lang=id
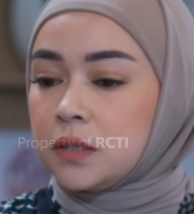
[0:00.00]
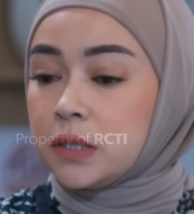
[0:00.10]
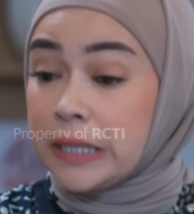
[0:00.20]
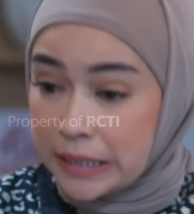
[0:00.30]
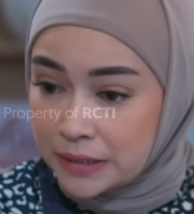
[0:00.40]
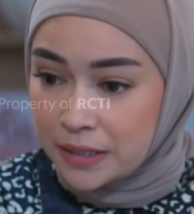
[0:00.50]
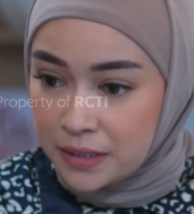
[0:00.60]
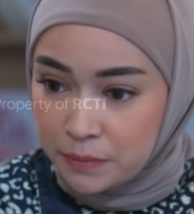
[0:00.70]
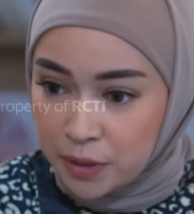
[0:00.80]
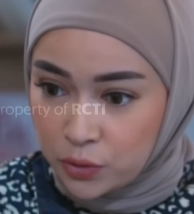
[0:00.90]
Dikit tadi
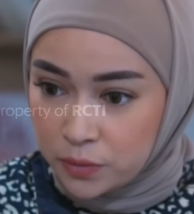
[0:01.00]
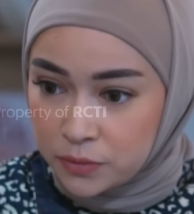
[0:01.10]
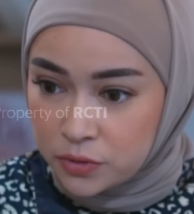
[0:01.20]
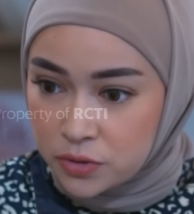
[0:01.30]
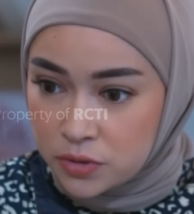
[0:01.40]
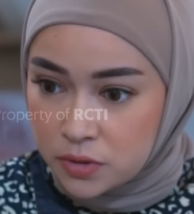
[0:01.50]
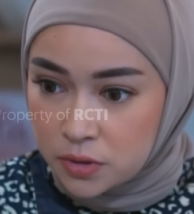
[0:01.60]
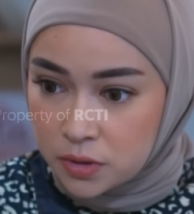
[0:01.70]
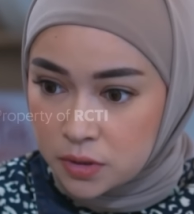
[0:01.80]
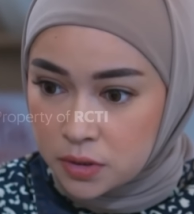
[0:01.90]
diminum, terus
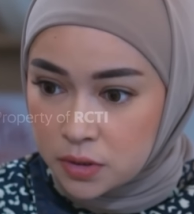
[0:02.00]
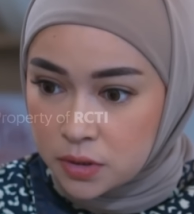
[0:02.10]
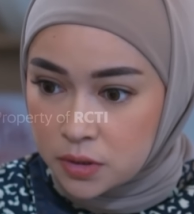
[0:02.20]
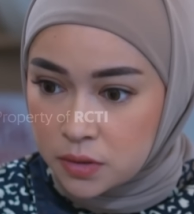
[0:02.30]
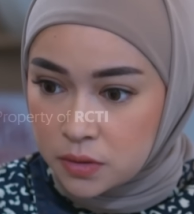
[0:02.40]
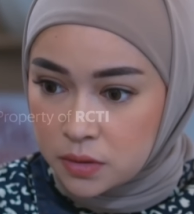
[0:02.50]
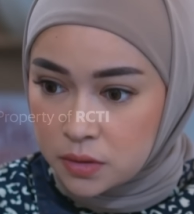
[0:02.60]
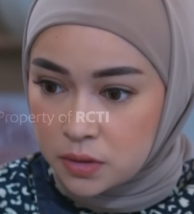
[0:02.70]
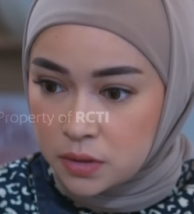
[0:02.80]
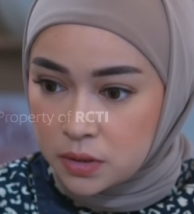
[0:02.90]
uh,
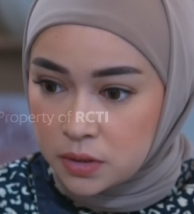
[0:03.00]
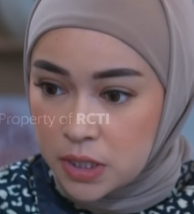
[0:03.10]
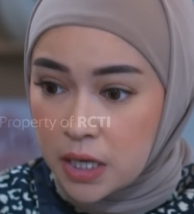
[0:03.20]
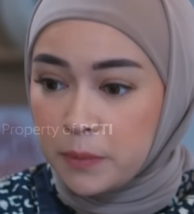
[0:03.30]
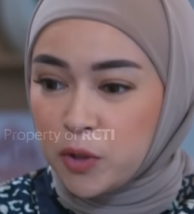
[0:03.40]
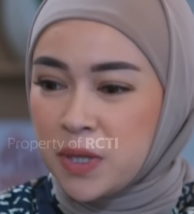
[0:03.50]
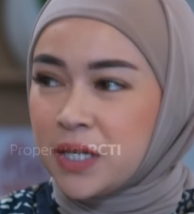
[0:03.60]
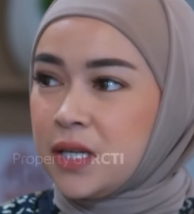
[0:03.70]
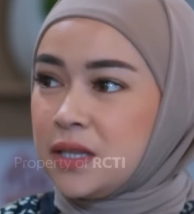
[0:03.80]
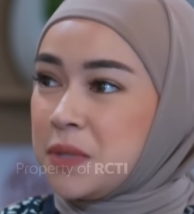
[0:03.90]
dia nggak minum
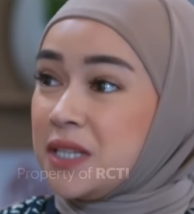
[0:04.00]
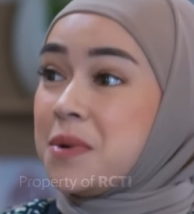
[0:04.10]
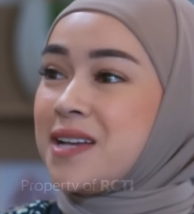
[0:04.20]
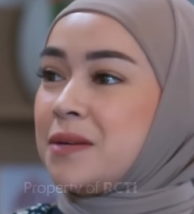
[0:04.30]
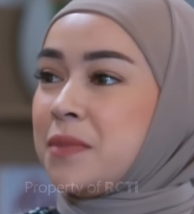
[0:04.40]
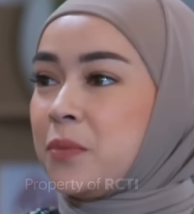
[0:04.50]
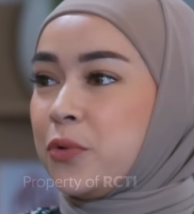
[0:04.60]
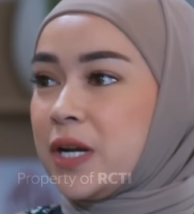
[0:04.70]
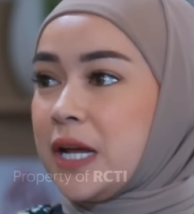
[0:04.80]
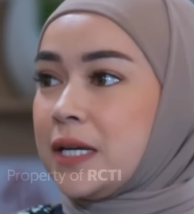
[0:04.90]
lagi. Tiba-tiba asam
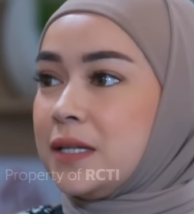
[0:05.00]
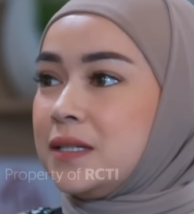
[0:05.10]
lambungnya naik.